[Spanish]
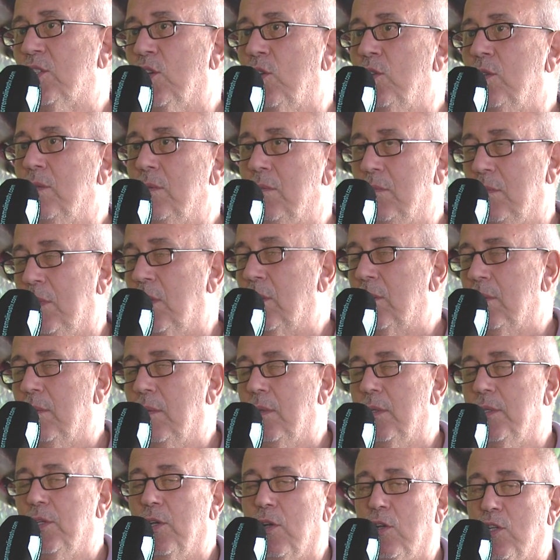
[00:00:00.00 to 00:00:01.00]
son, no,
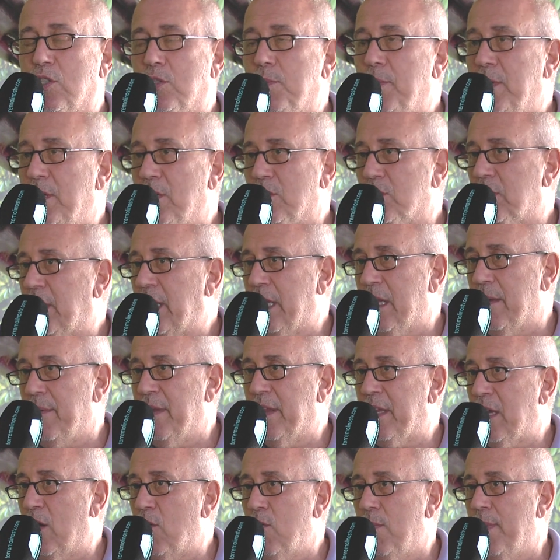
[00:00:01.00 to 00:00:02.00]
yo los míos cada
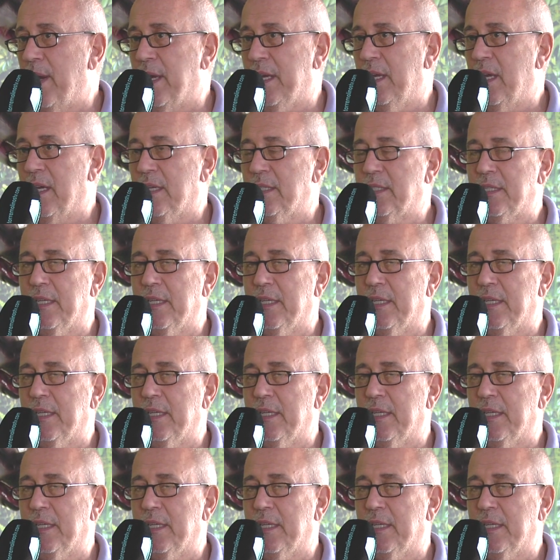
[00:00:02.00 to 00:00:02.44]
vez que hago maquillaje